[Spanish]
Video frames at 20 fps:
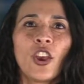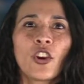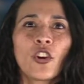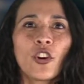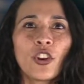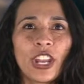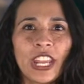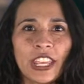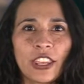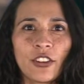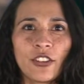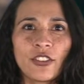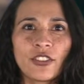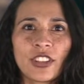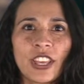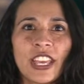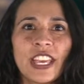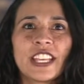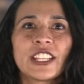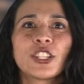Con ellos,
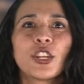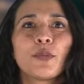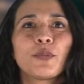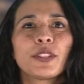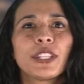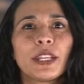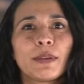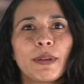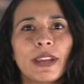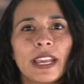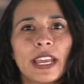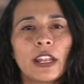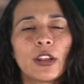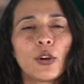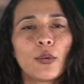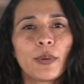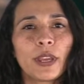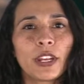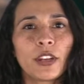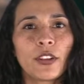se observa que el
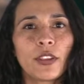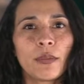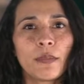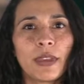Gobierno de